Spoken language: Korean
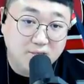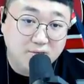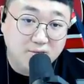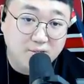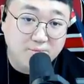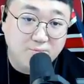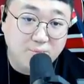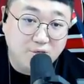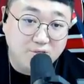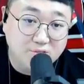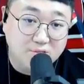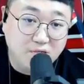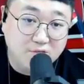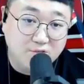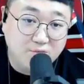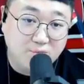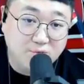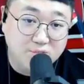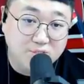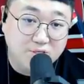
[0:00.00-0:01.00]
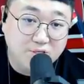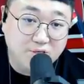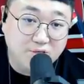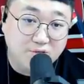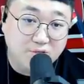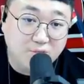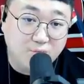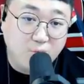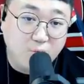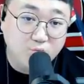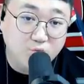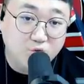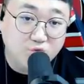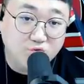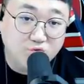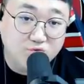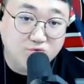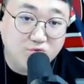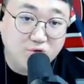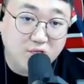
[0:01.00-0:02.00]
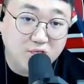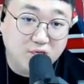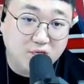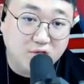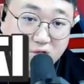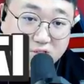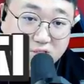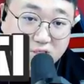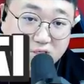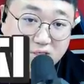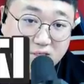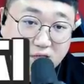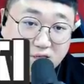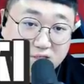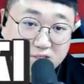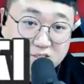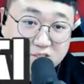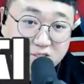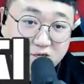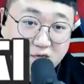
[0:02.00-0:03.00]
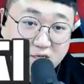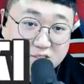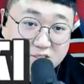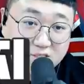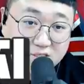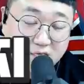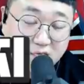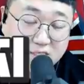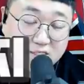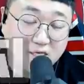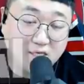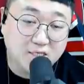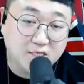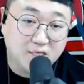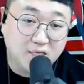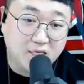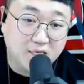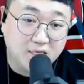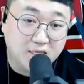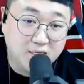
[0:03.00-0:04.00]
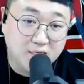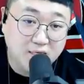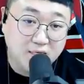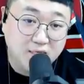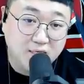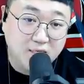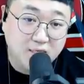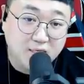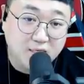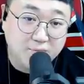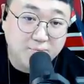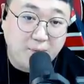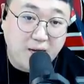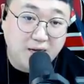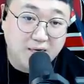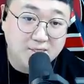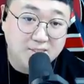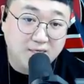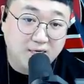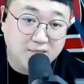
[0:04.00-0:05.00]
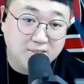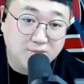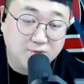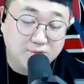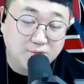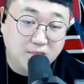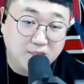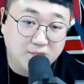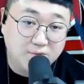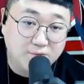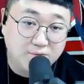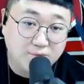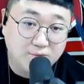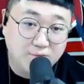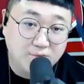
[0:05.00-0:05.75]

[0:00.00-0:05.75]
우린 뭐- 면상도 못생겼는데 몸도 뚱뚱하니까 여자들이 당연히 싫어하지 개이끼야 말을 잘하는 것도 아니고